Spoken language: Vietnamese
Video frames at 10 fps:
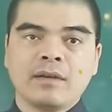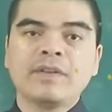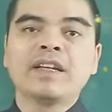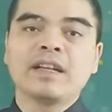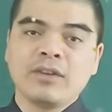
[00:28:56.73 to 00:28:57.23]

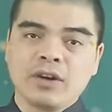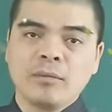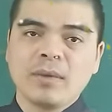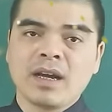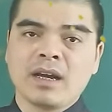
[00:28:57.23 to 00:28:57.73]
Vì lẽ đó
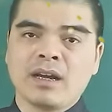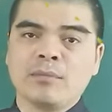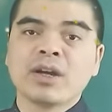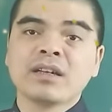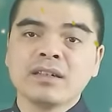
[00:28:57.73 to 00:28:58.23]
mà
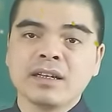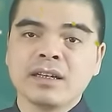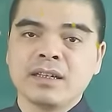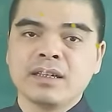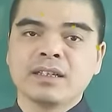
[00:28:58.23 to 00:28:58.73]
mọi
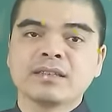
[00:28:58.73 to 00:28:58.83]
người